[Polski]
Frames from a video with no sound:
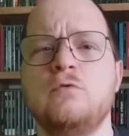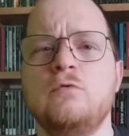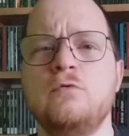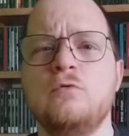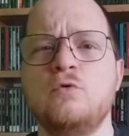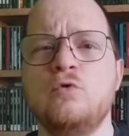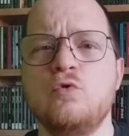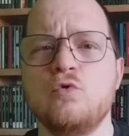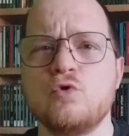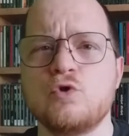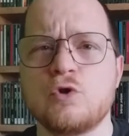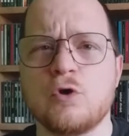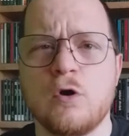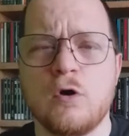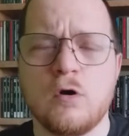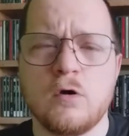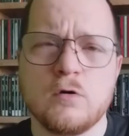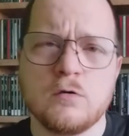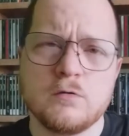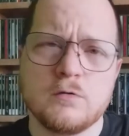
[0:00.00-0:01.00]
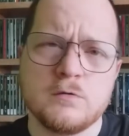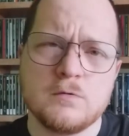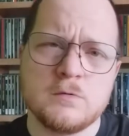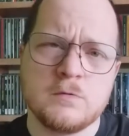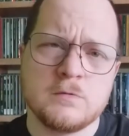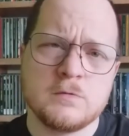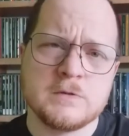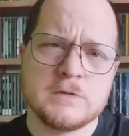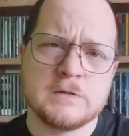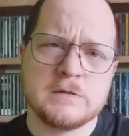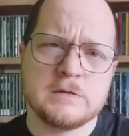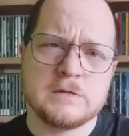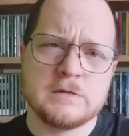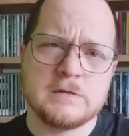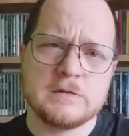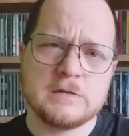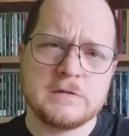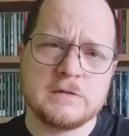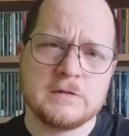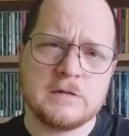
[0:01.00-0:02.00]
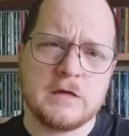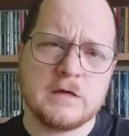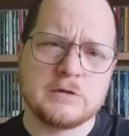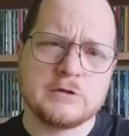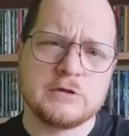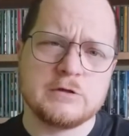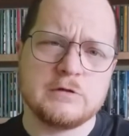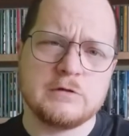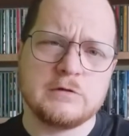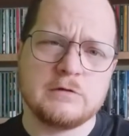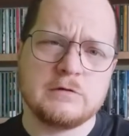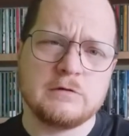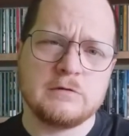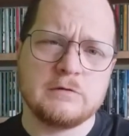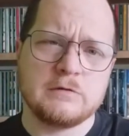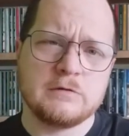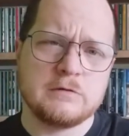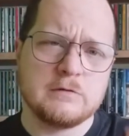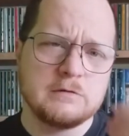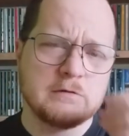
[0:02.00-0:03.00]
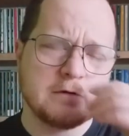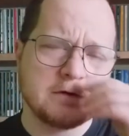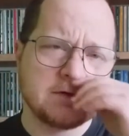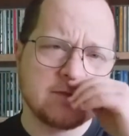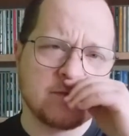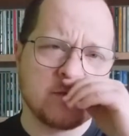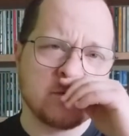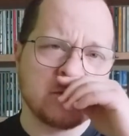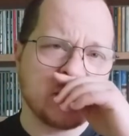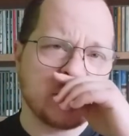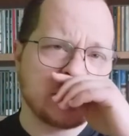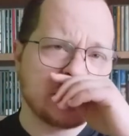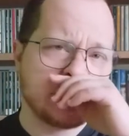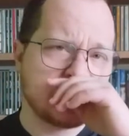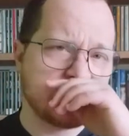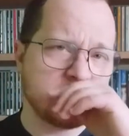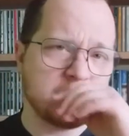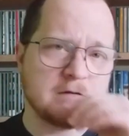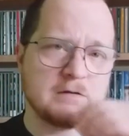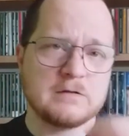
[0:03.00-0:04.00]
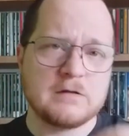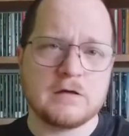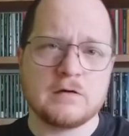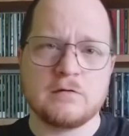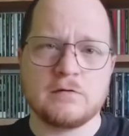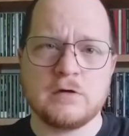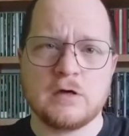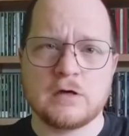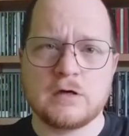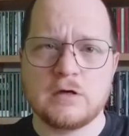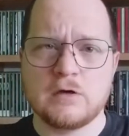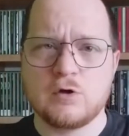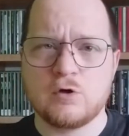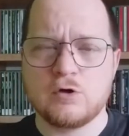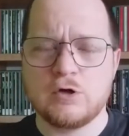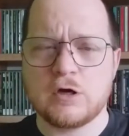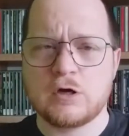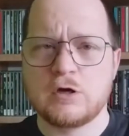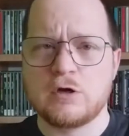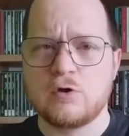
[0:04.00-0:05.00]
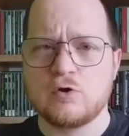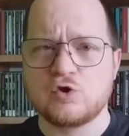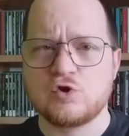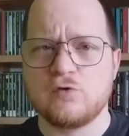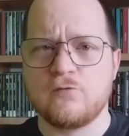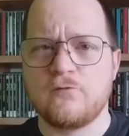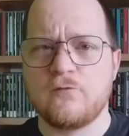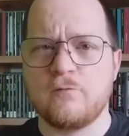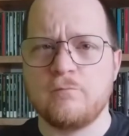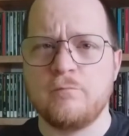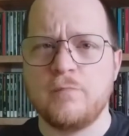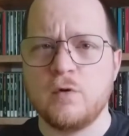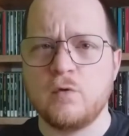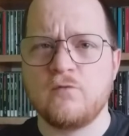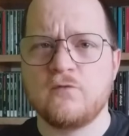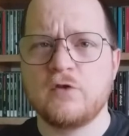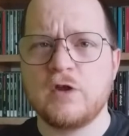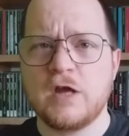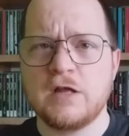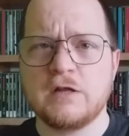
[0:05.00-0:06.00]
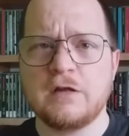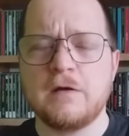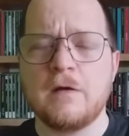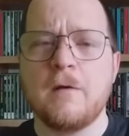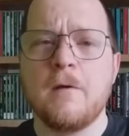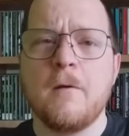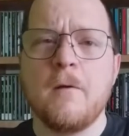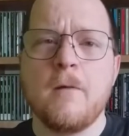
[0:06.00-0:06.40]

dużo znaczy też w kontekście tego, jaki, jaki Kosow był wtedy,